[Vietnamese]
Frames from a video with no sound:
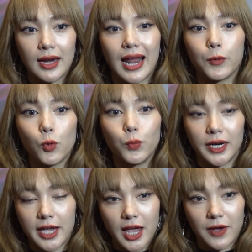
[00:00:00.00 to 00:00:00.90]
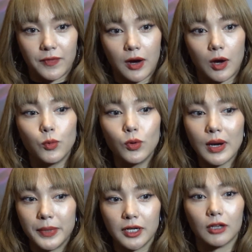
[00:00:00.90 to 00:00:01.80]
làm cùng ngành nghề và họ muốn
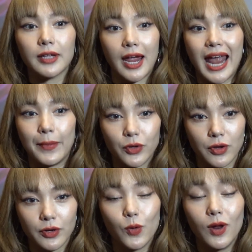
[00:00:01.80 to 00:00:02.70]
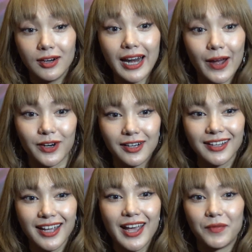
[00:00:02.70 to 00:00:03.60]
là mình có thể làm được những điều lớn lao
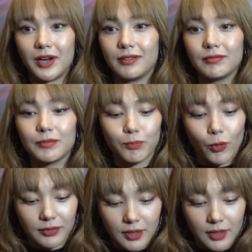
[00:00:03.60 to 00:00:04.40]
hơn và ừ.